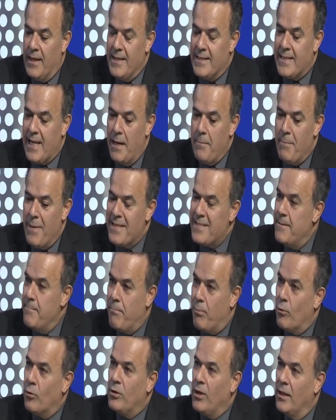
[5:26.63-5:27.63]
quizá el más
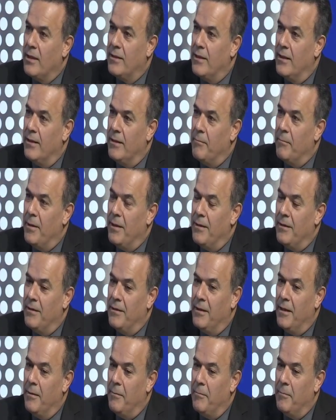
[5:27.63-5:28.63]
importante de mi,
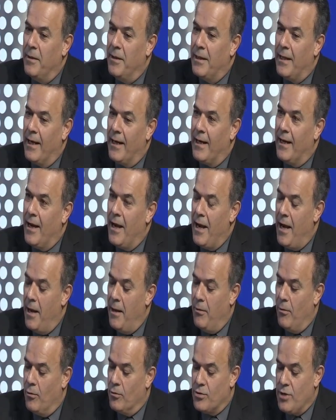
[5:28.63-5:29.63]
de mi carrera en
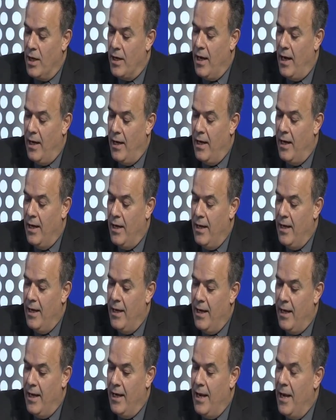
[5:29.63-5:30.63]
el, o sea, en el,
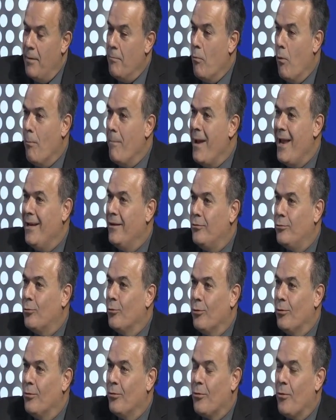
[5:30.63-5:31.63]
en el
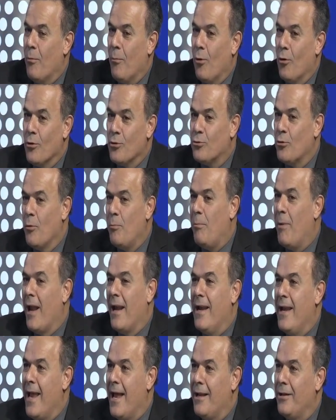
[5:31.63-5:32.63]
momento, como lo estoy
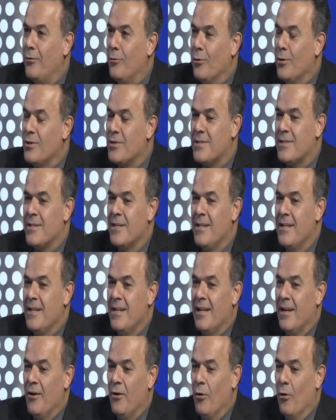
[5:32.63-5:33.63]
planeando, es,
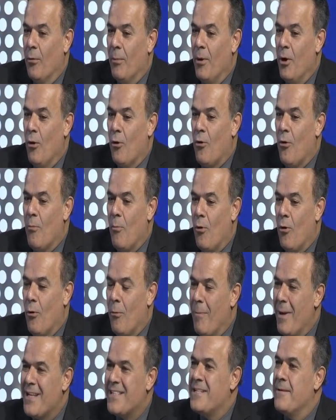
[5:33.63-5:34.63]
lo veo como lo
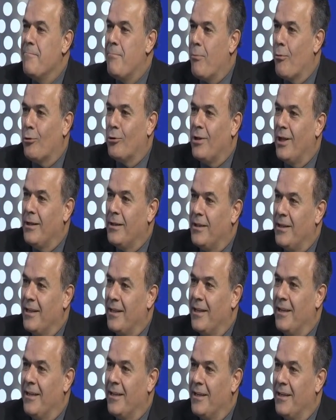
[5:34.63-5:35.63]
más importante
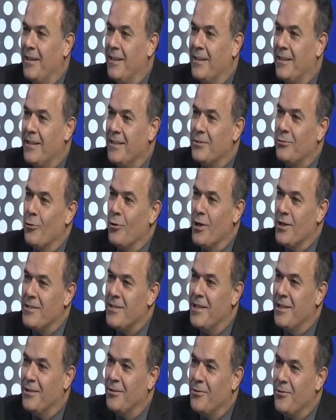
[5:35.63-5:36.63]
que, que, que estoy
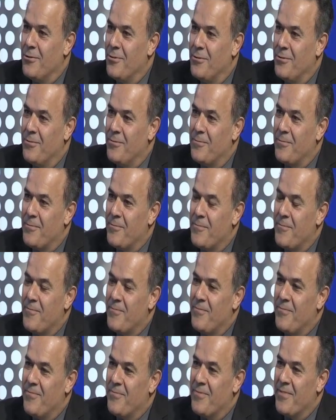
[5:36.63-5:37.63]
haciendo. Oye,
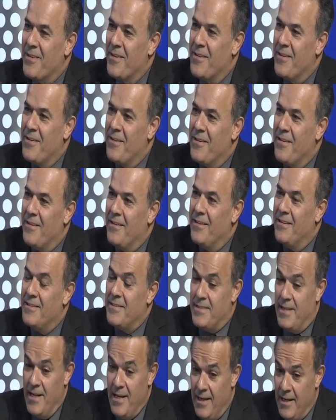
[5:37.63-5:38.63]
¿boletos hay todavía?
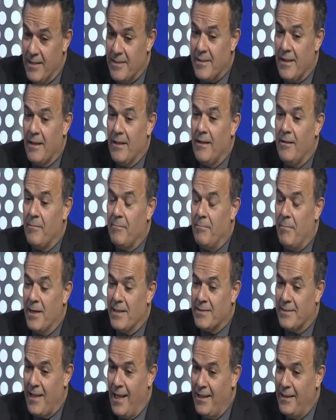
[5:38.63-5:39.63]
Sí, está
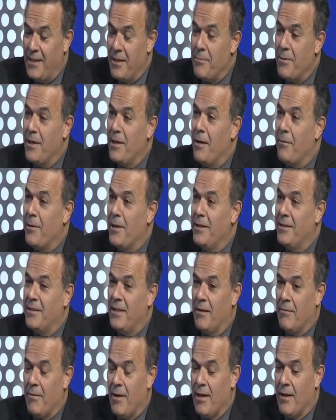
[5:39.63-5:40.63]
bastante bien la
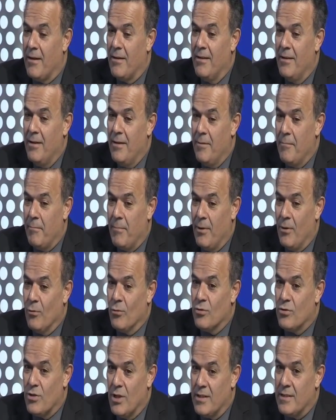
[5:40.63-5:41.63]
venta, va
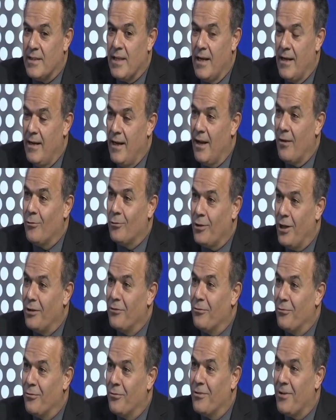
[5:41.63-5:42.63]
pero se están
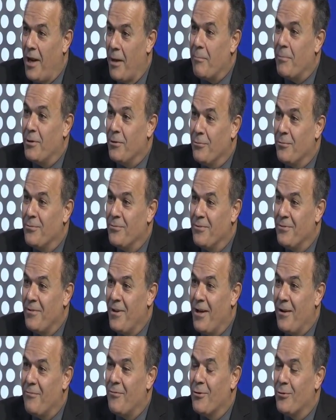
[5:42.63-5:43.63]
agotando rápido. Así
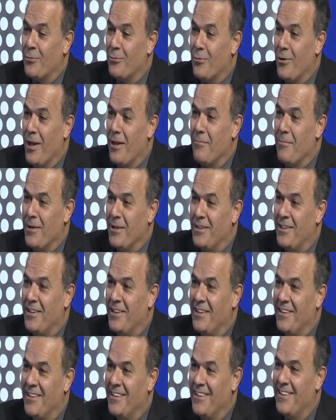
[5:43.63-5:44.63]
que, y, por, me
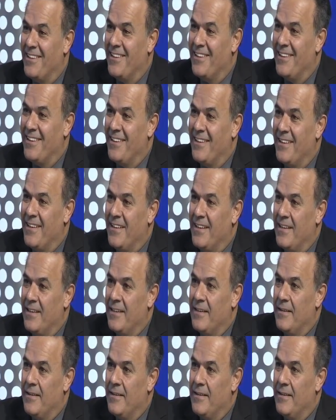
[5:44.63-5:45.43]
imagino que por los sistemas